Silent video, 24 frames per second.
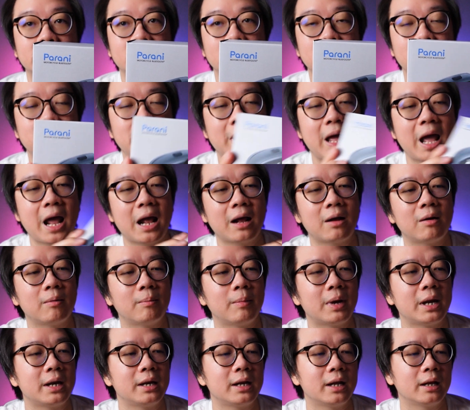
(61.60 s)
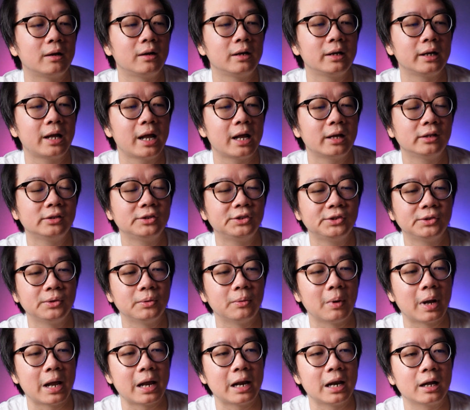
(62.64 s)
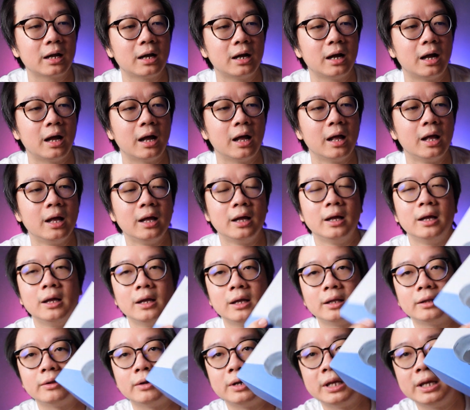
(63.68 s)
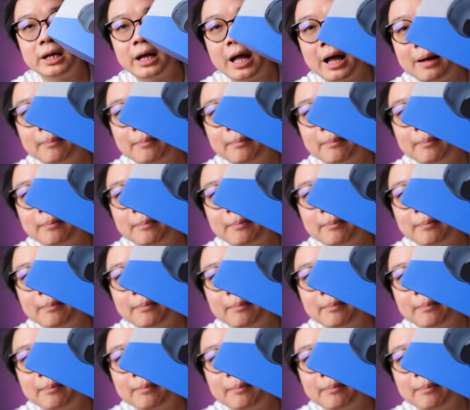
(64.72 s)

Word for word: รูปร่างของมันเนี่ยค่อนข้างสวยแล้วก็ตัวนี้ค